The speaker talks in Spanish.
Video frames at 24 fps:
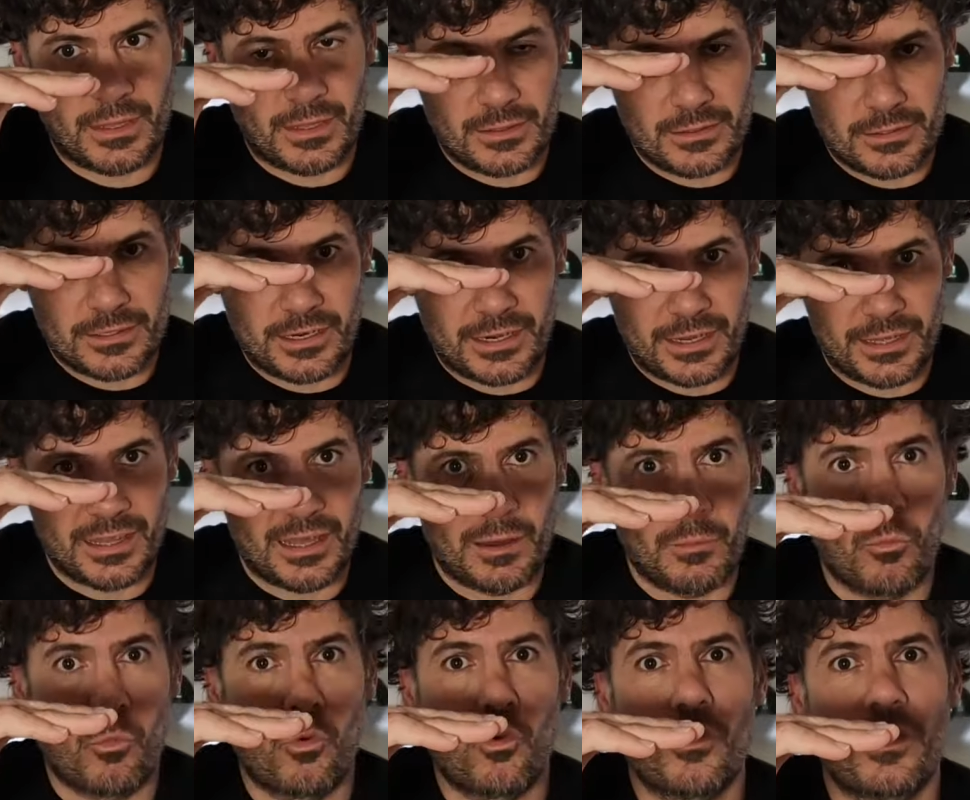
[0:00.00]
se
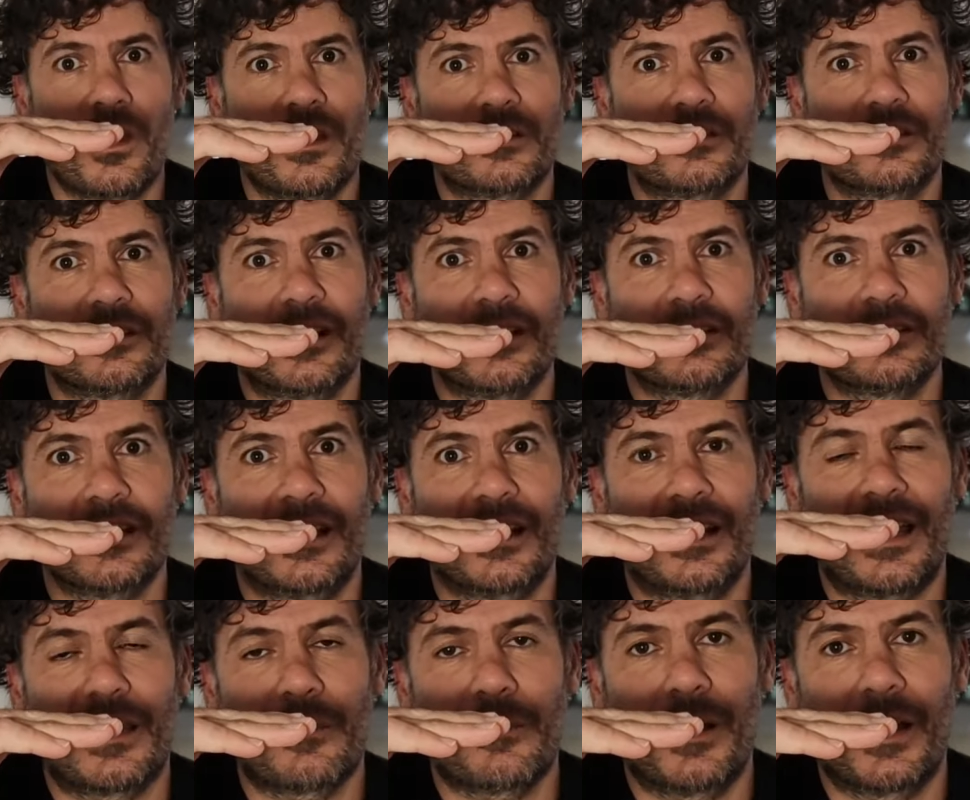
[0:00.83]
queda muy
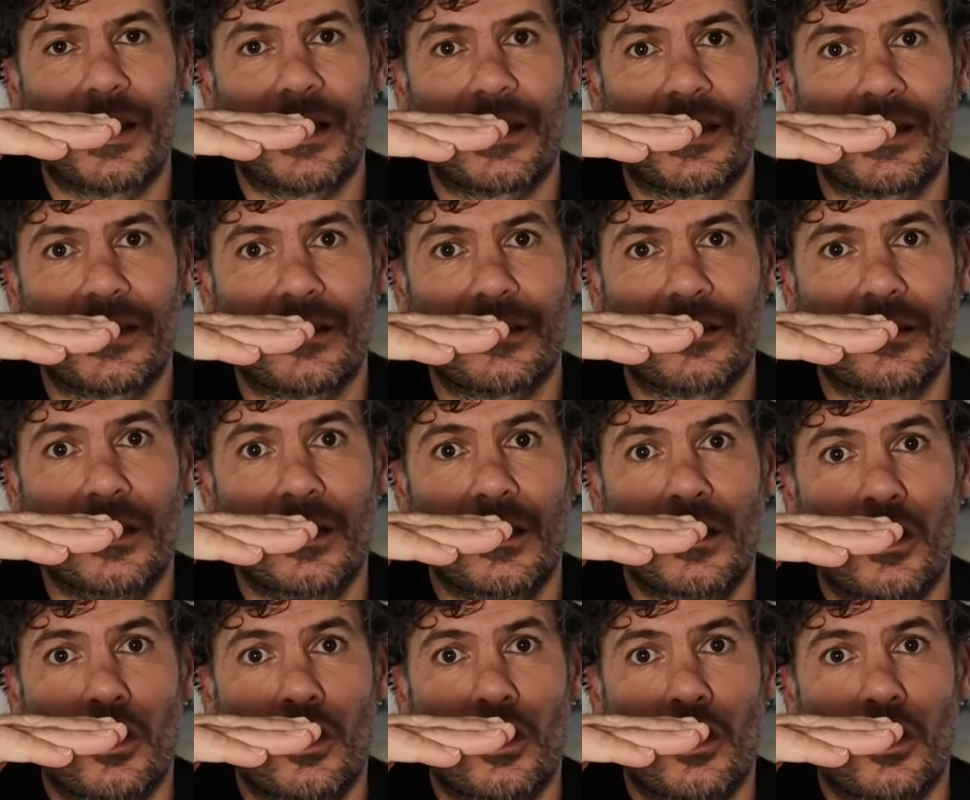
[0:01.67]
estrecha la imagen,